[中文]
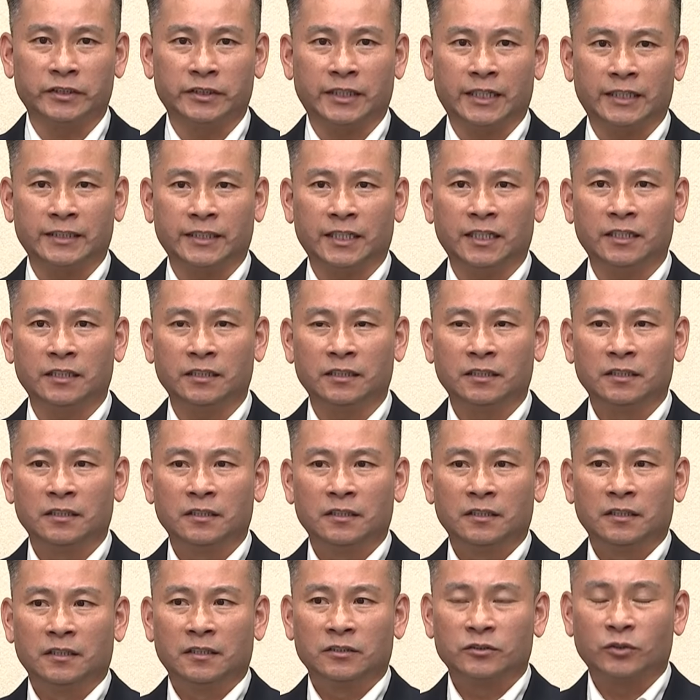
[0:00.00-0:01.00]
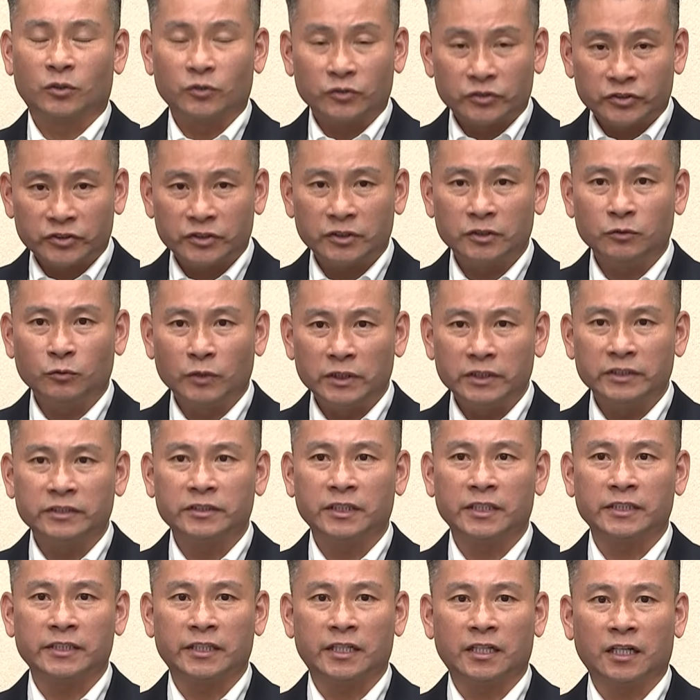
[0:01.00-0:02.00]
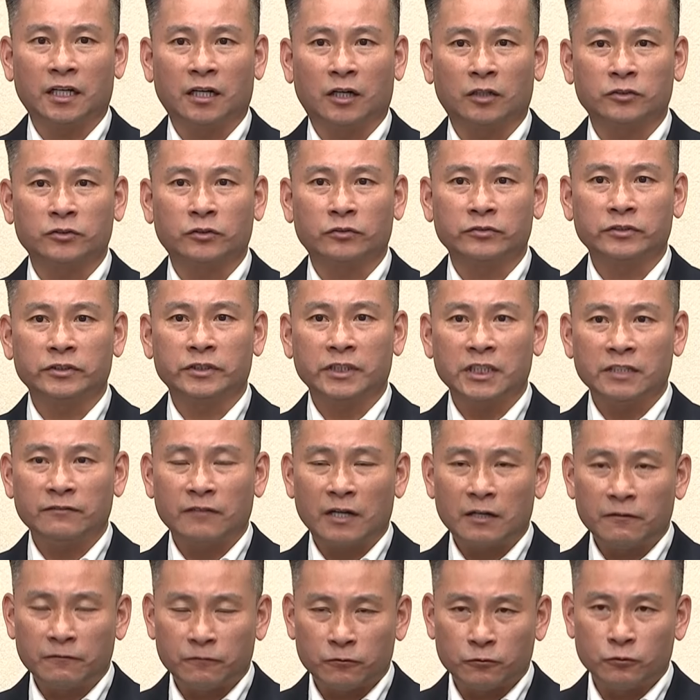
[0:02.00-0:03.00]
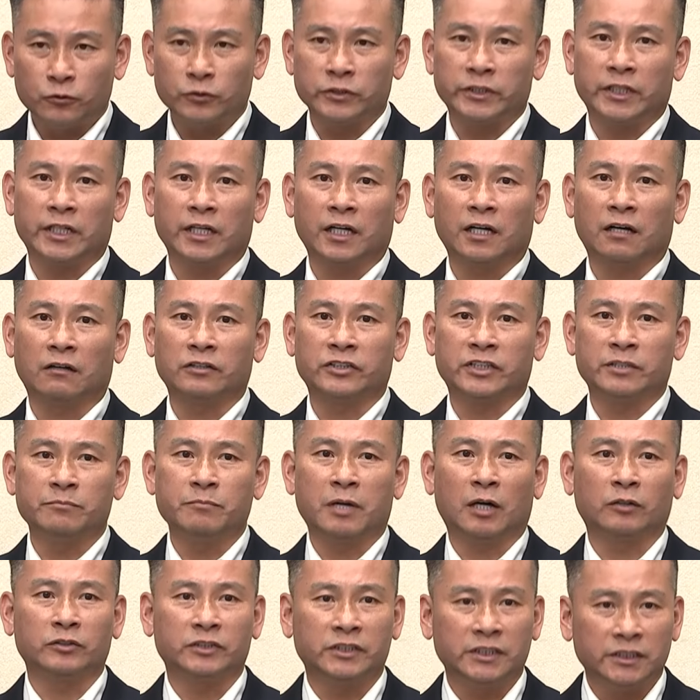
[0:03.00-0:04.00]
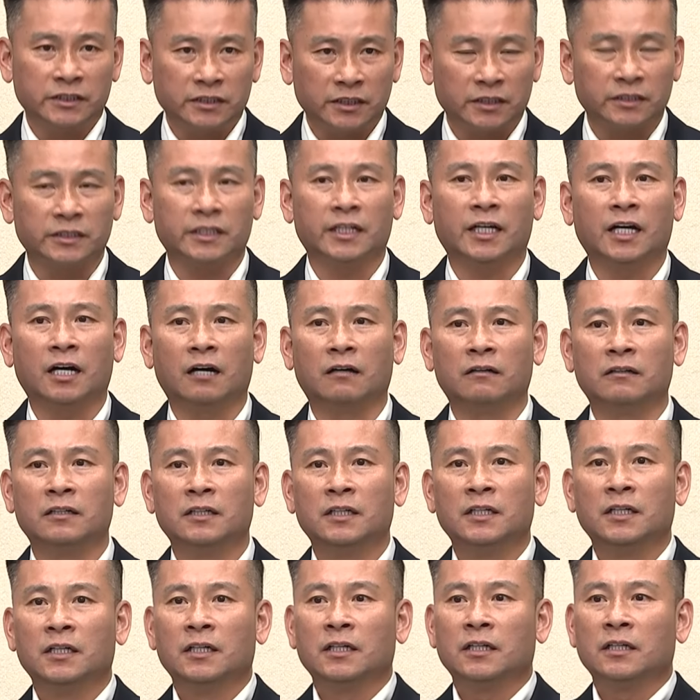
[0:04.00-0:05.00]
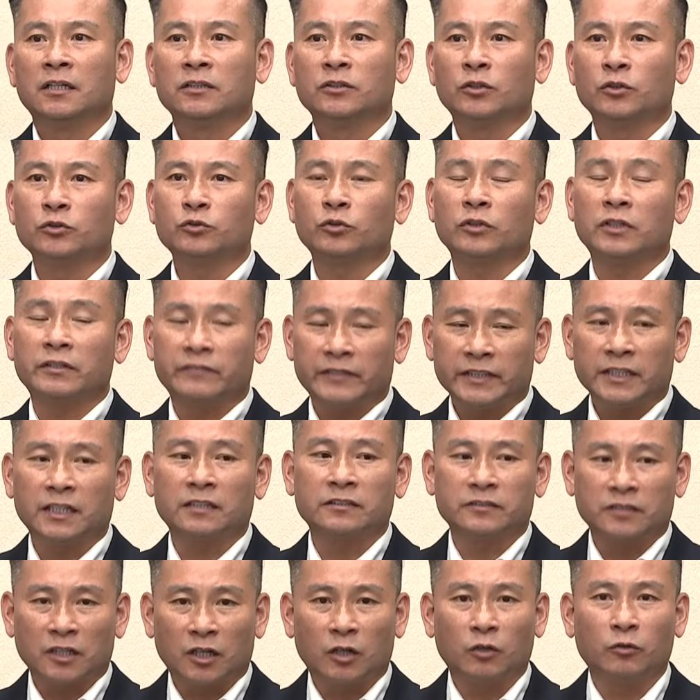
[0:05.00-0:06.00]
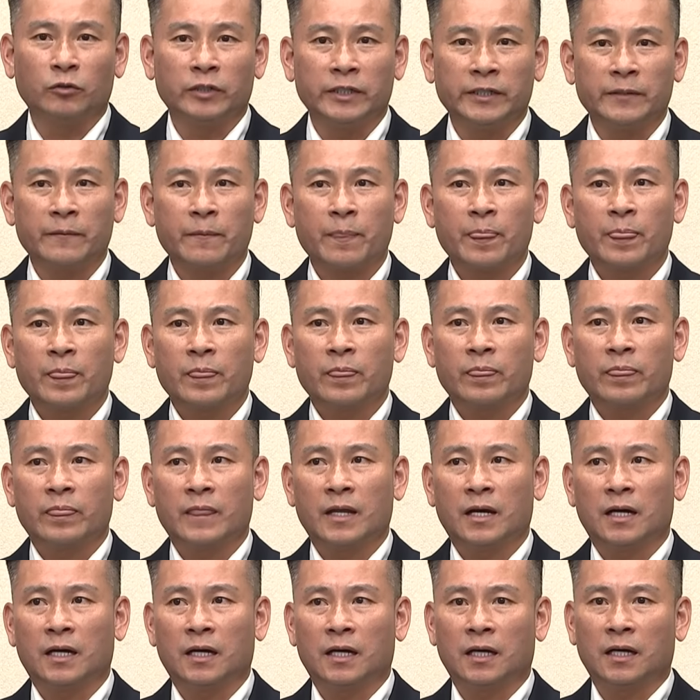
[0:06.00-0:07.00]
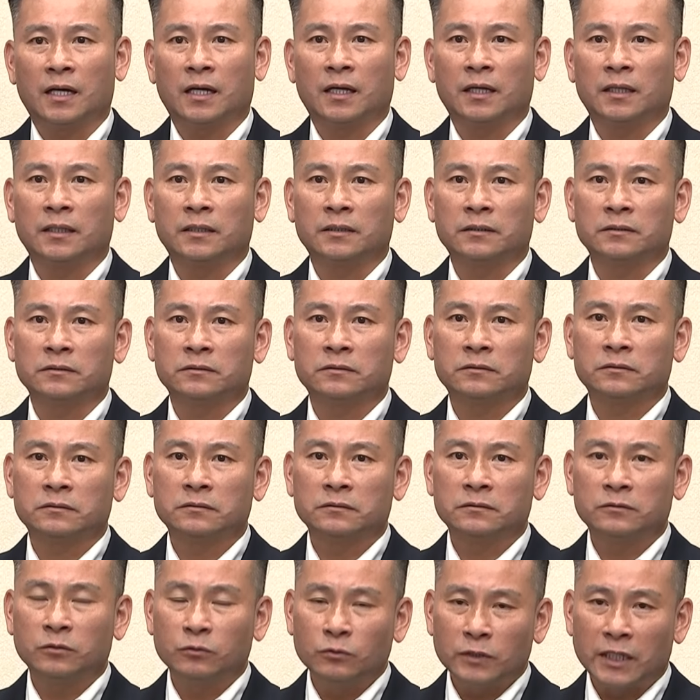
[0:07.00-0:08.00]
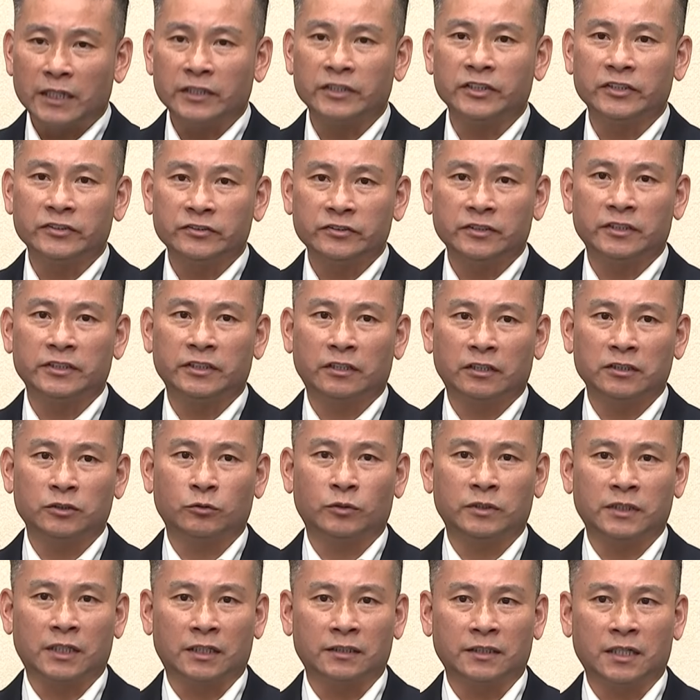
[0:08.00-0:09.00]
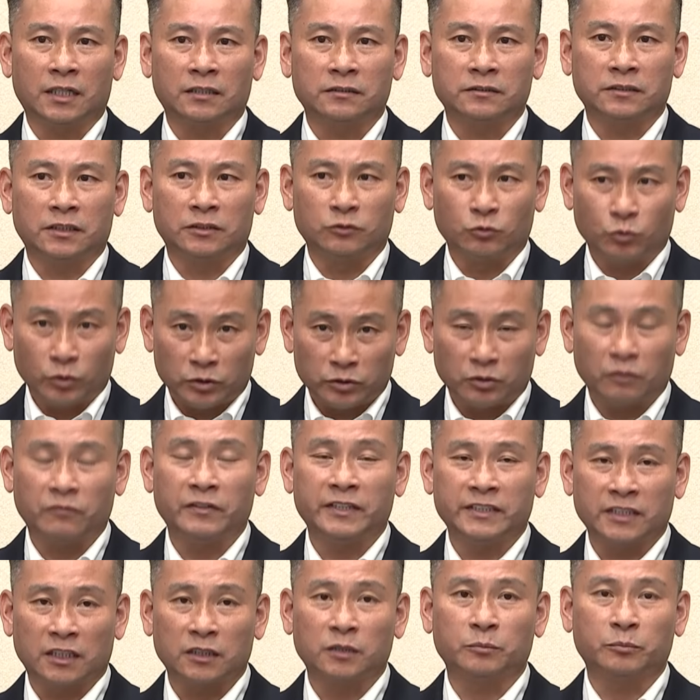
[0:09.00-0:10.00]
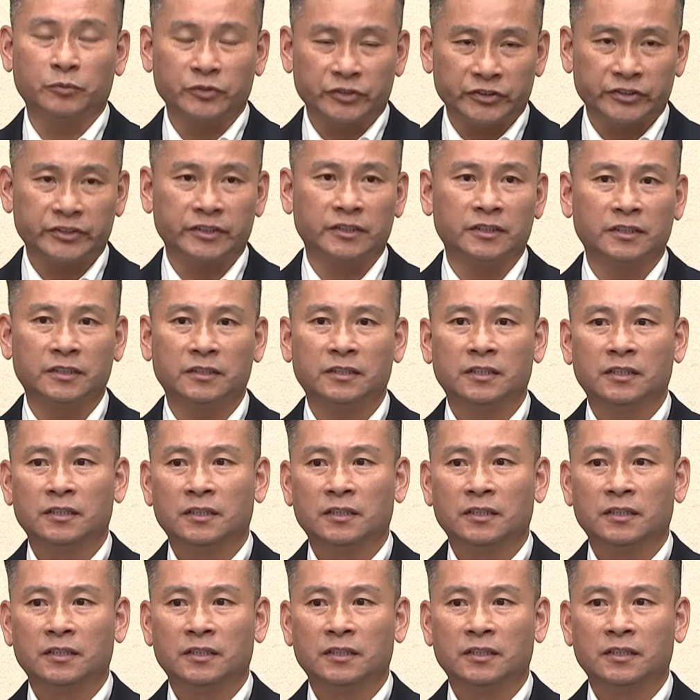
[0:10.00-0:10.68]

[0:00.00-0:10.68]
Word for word: 而且他在从事问政也好，从事地方服务也好，勤跑基层也好。都做得非常到位。那突然离世的消息，我想让很多人都非常的不舍。